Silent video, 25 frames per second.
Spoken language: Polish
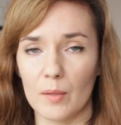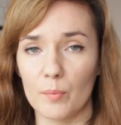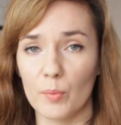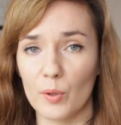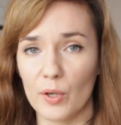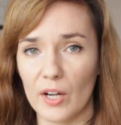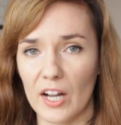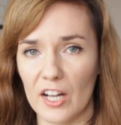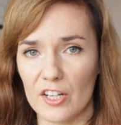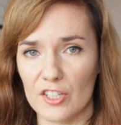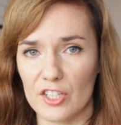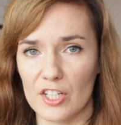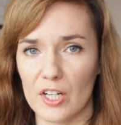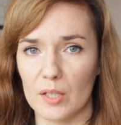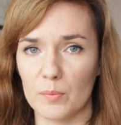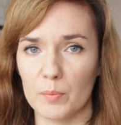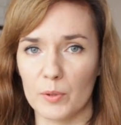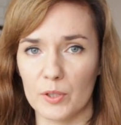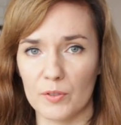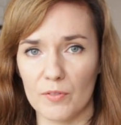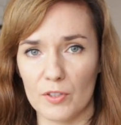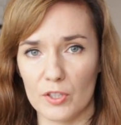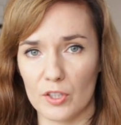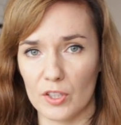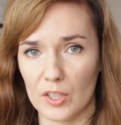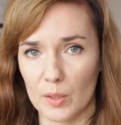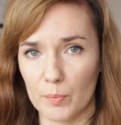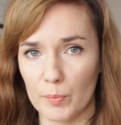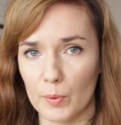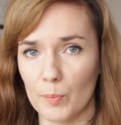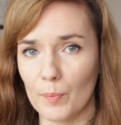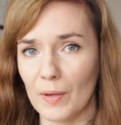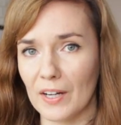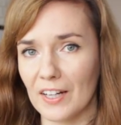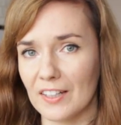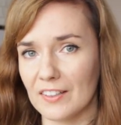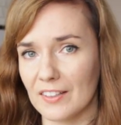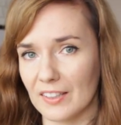albo kaszel, ponieważ ona
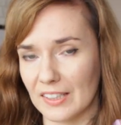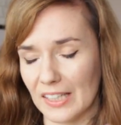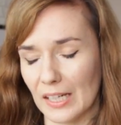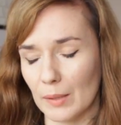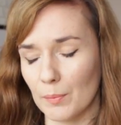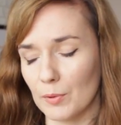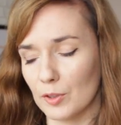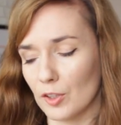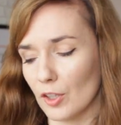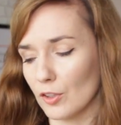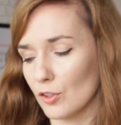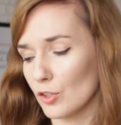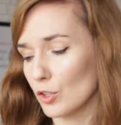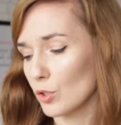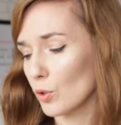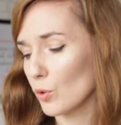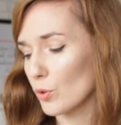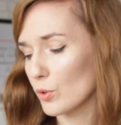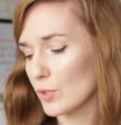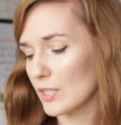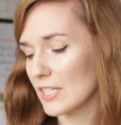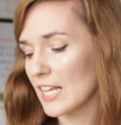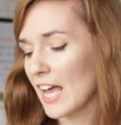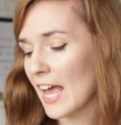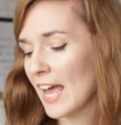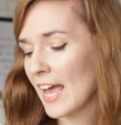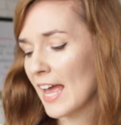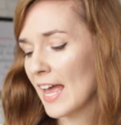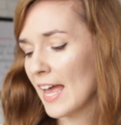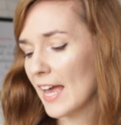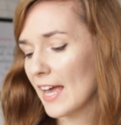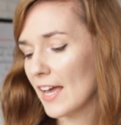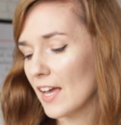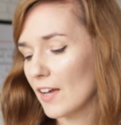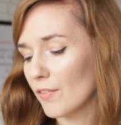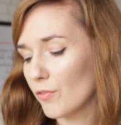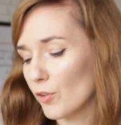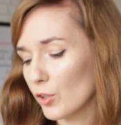pomaga tak jakby ten śluz
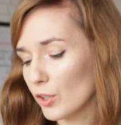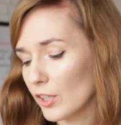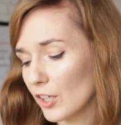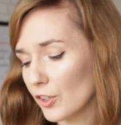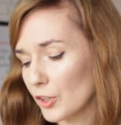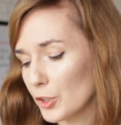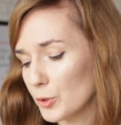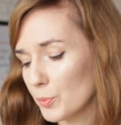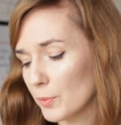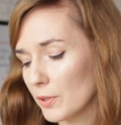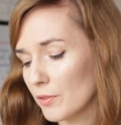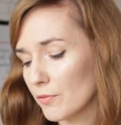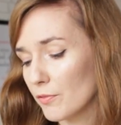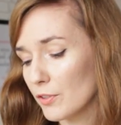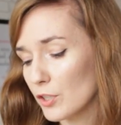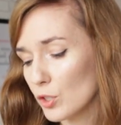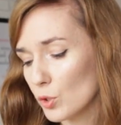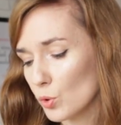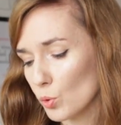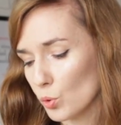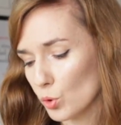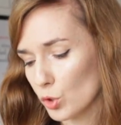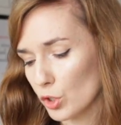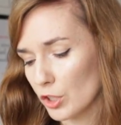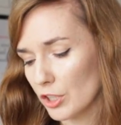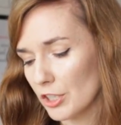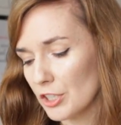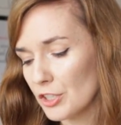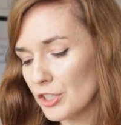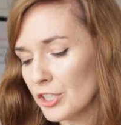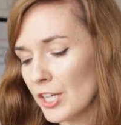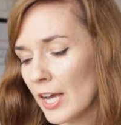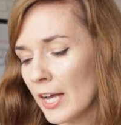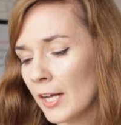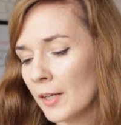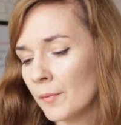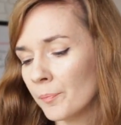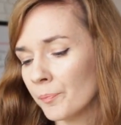e, w organizmie
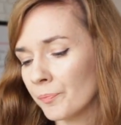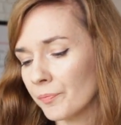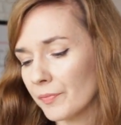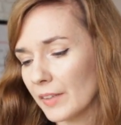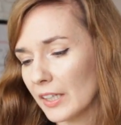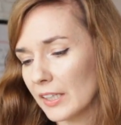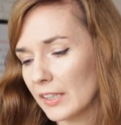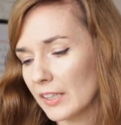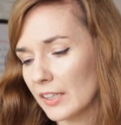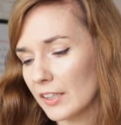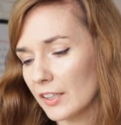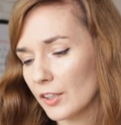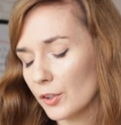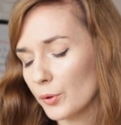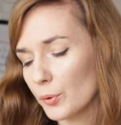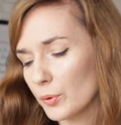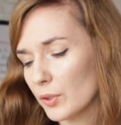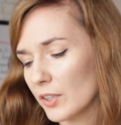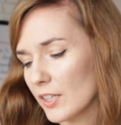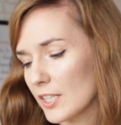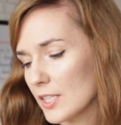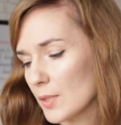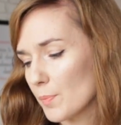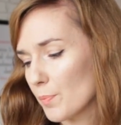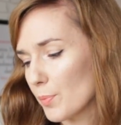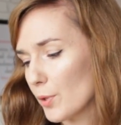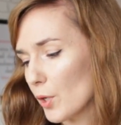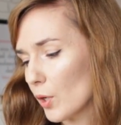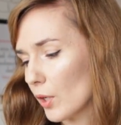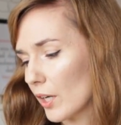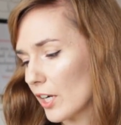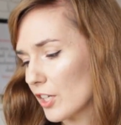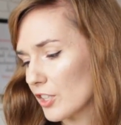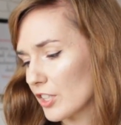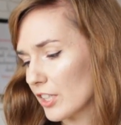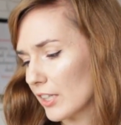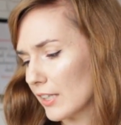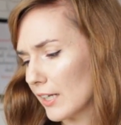wysuszyć, E, I tutaj jest
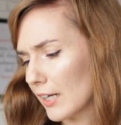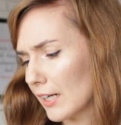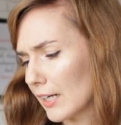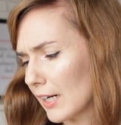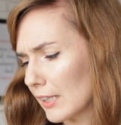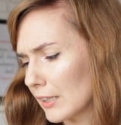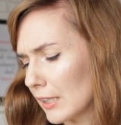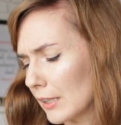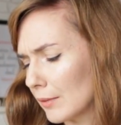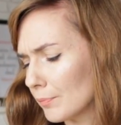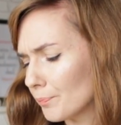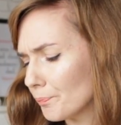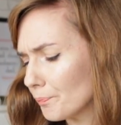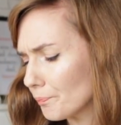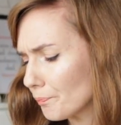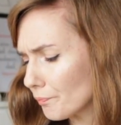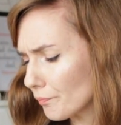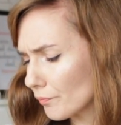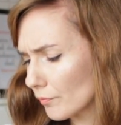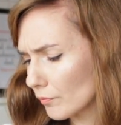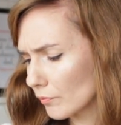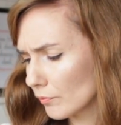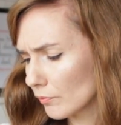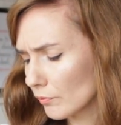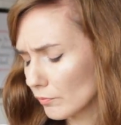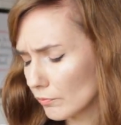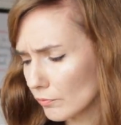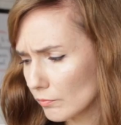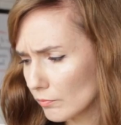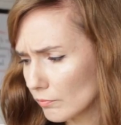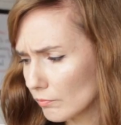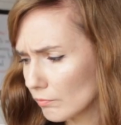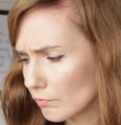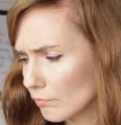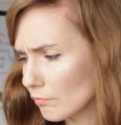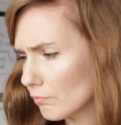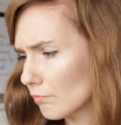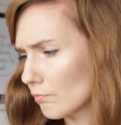biokasza jaglana,
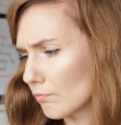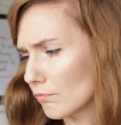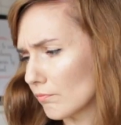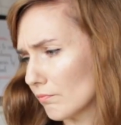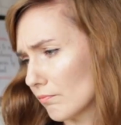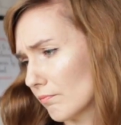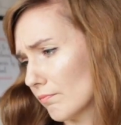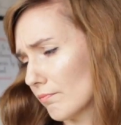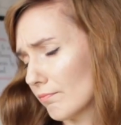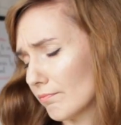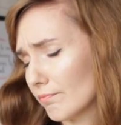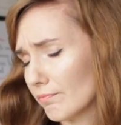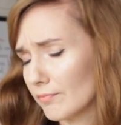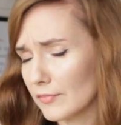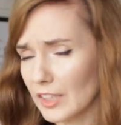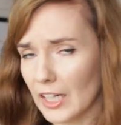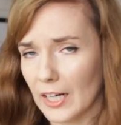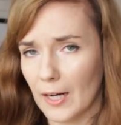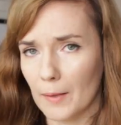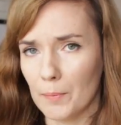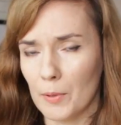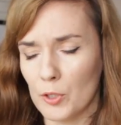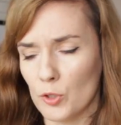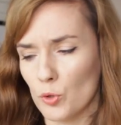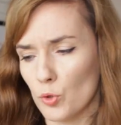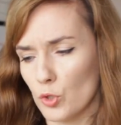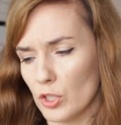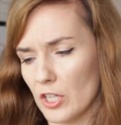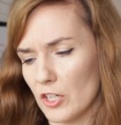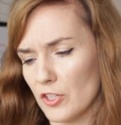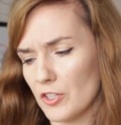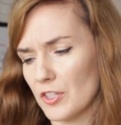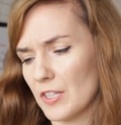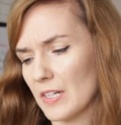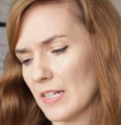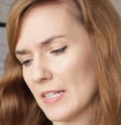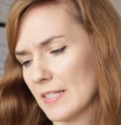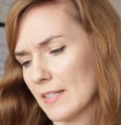mm, taka paczuszka
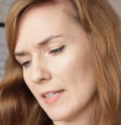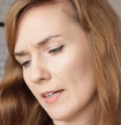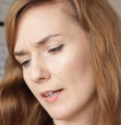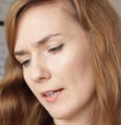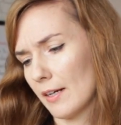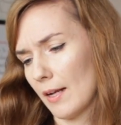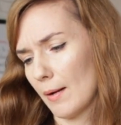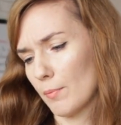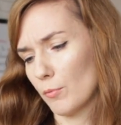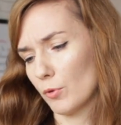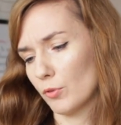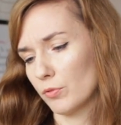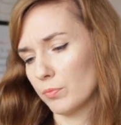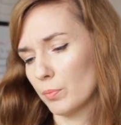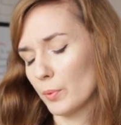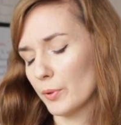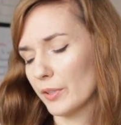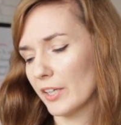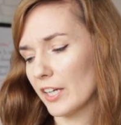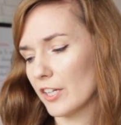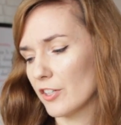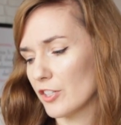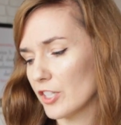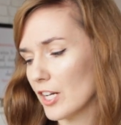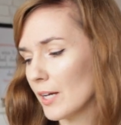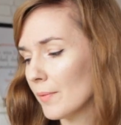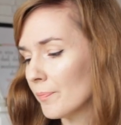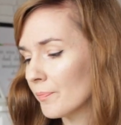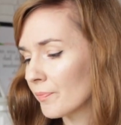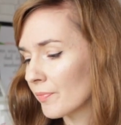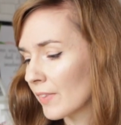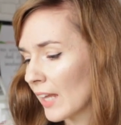400 gramów bodajże.